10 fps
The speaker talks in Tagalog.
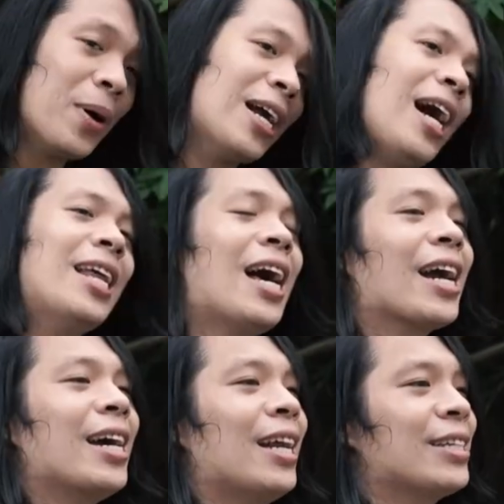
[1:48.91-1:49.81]

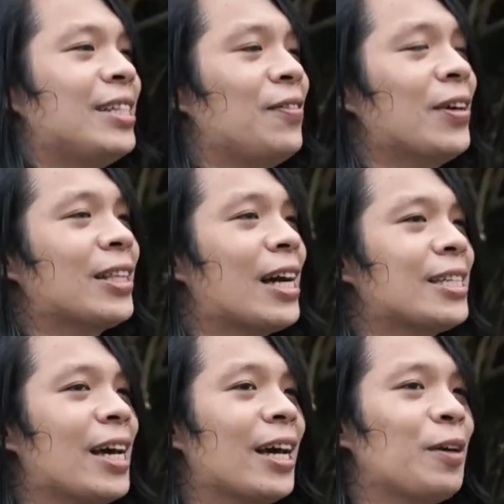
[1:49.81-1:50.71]
pag-aalaga ng civet
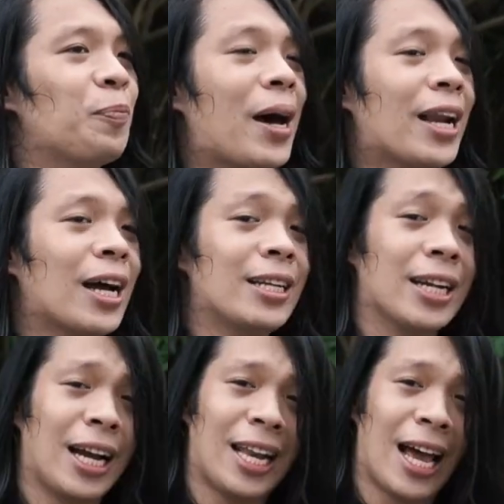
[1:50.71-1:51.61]
cats ay para ka
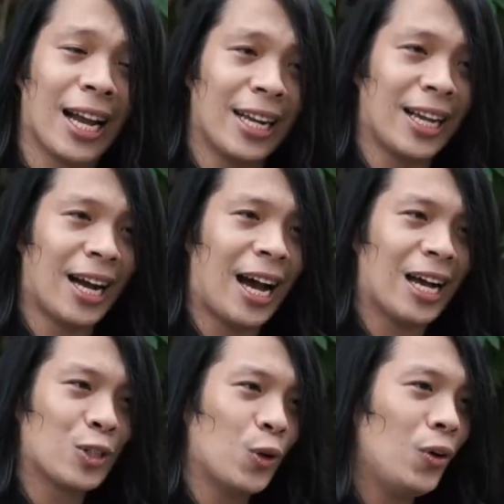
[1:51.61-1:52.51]
nag-alaga ng
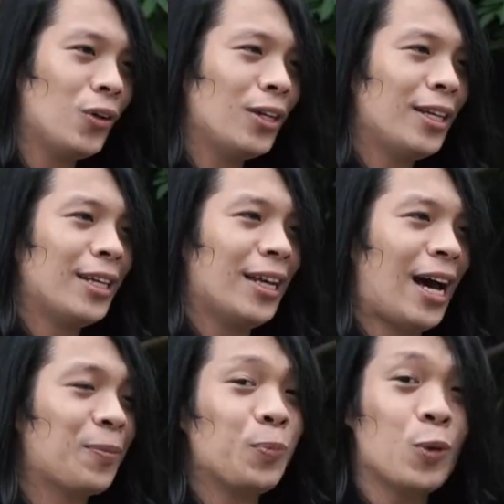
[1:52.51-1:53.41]
aso
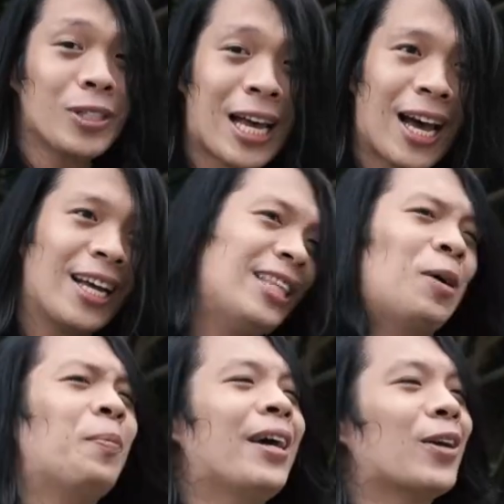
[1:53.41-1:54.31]
at pusa
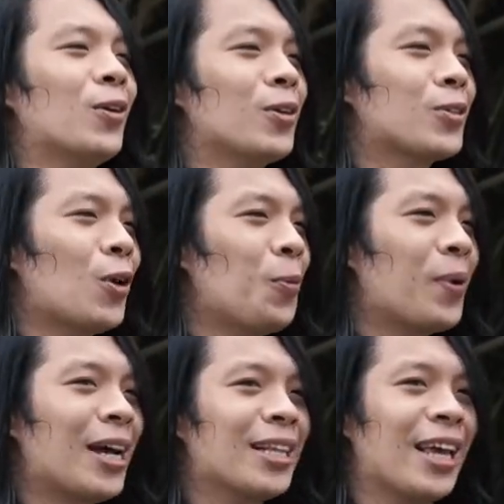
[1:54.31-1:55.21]
na merong
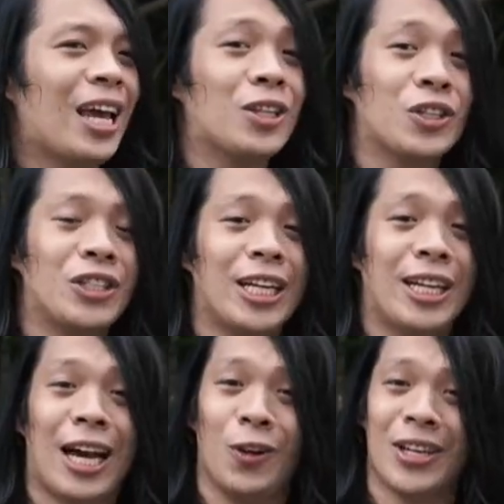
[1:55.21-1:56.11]
sobrang energy
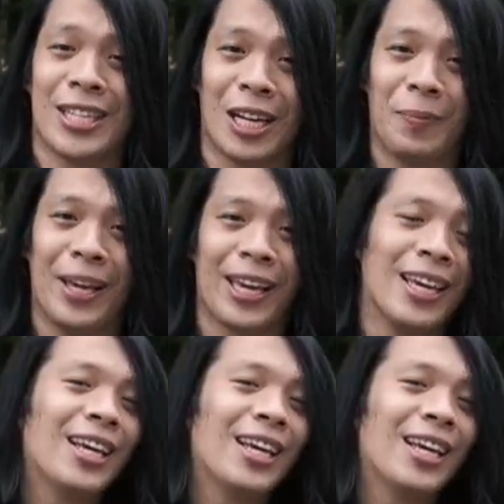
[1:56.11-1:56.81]
lalo na sa gabi.